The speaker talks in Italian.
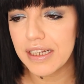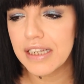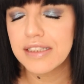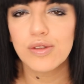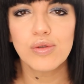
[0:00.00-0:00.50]

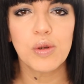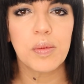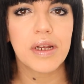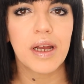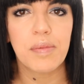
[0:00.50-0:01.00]
Innanzitutto
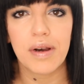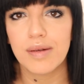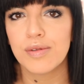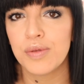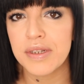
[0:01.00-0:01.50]
perché
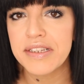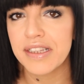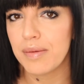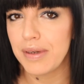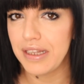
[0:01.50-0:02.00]
parliamo di
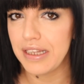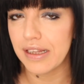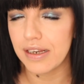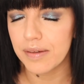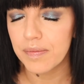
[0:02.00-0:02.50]
un'azienda made in
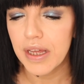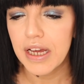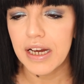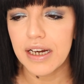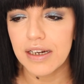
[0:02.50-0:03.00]
Italy,
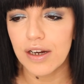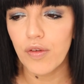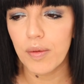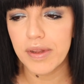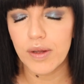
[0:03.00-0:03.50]
eh,
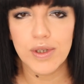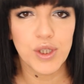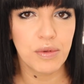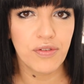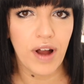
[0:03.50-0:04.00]
ovviamente
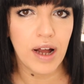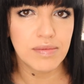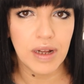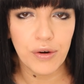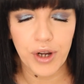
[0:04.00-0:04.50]
questo mi
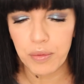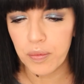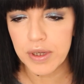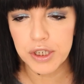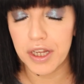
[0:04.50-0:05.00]
fa ancora più
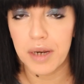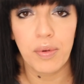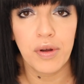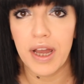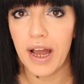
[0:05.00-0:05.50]
piacere,
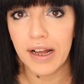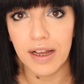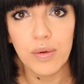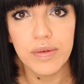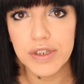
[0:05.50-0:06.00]
poi è
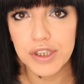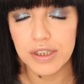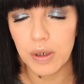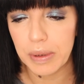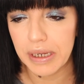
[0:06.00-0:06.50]
anche qui
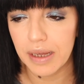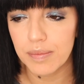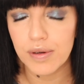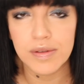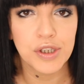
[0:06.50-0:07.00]
vicino perché è
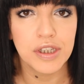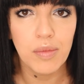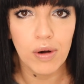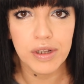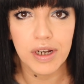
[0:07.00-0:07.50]
in provincia di
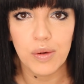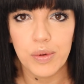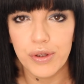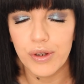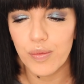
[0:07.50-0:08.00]
Modena,
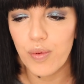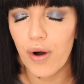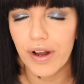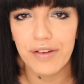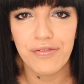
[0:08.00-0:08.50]
quindi non
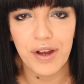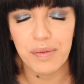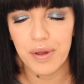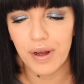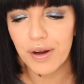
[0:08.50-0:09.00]
può che
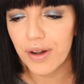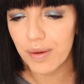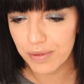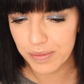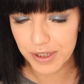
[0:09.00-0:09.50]
farmi
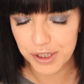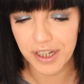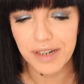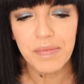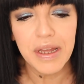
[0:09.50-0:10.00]
ancora più
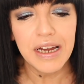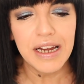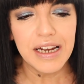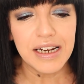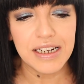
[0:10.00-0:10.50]
piacere
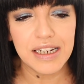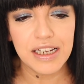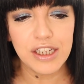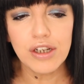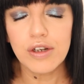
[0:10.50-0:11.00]

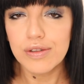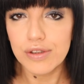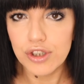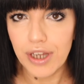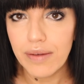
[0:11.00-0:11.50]
eh, io li
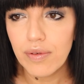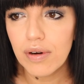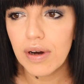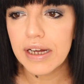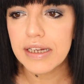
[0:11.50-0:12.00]
conoscevo
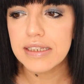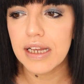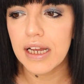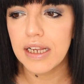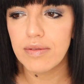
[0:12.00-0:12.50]
anche
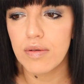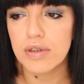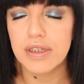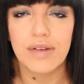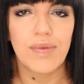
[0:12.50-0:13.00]
se li avevo
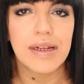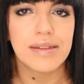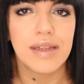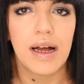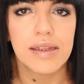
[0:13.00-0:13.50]

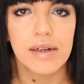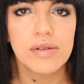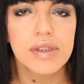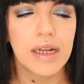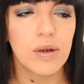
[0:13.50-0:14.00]
osservati da, da
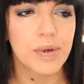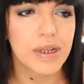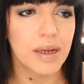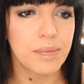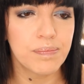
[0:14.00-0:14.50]
lontano
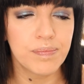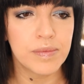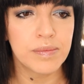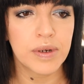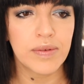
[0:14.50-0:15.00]
perché
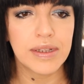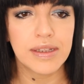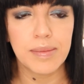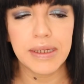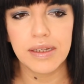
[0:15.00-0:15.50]
mh,
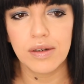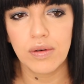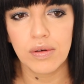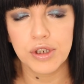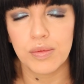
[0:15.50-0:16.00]
prevalentemente
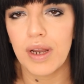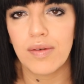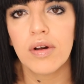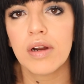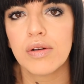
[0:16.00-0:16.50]
loro diciamo,
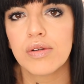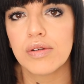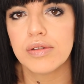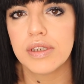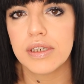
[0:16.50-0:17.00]
lavorano
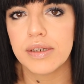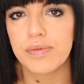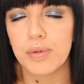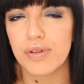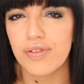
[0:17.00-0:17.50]
con
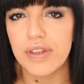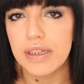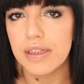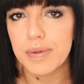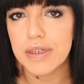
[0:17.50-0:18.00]
eh,
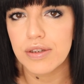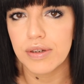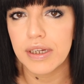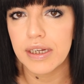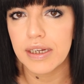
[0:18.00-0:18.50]
profili di
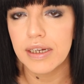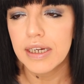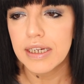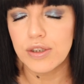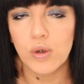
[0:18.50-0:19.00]
persone che
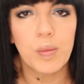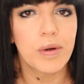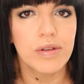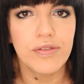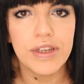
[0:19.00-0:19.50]
si
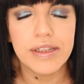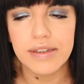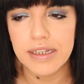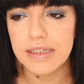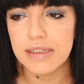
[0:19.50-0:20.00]
occupano di
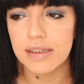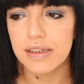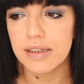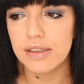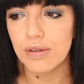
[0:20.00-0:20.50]
fitness
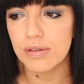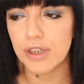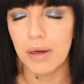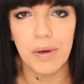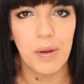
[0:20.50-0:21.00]
eh, io
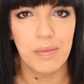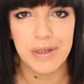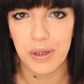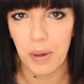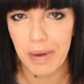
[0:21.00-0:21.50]
diciamo, non mi
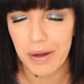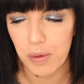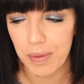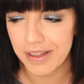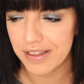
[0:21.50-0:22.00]
sono mai
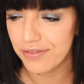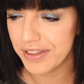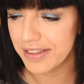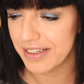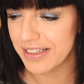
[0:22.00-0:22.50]
occupata di
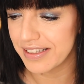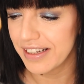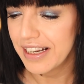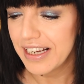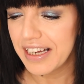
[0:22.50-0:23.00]
fitness
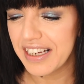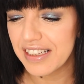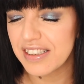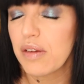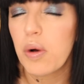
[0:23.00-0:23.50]

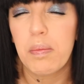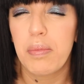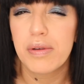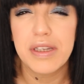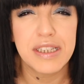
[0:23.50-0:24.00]
eh, seguo
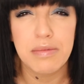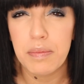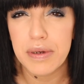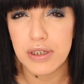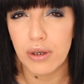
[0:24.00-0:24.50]
pochissime
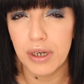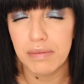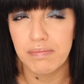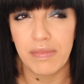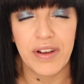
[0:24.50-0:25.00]

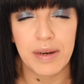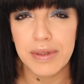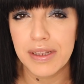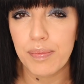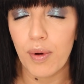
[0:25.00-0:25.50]
persone ma
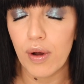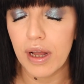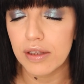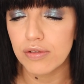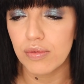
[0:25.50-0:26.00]
veramente
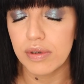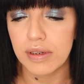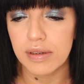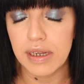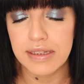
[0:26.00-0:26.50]
poche sul,
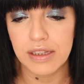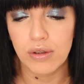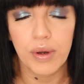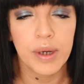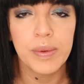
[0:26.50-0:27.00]
nel
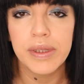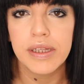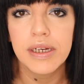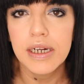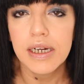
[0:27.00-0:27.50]
settore
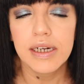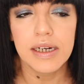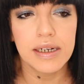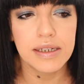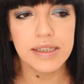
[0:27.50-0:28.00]
quindi
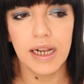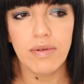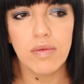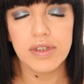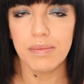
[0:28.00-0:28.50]
eh, sì
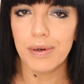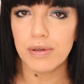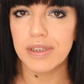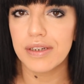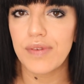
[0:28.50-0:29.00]
l'avevo sempre
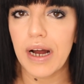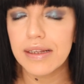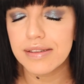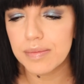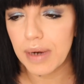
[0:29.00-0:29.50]

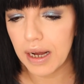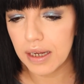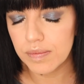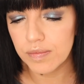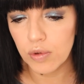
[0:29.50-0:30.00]
osservati
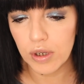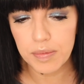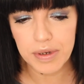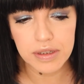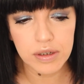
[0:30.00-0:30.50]
ma nulla
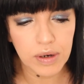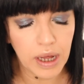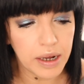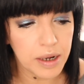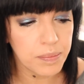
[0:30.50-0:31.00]
di
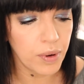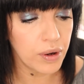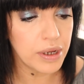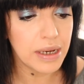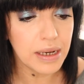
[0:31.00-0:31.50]
particolare
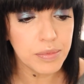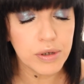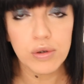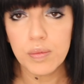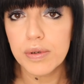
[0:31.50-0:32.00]
poi nel
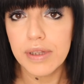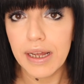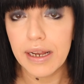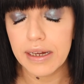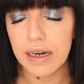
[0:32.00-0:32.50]
mio gruppo
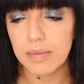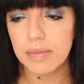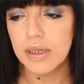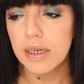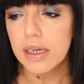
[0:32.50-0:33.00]
telegram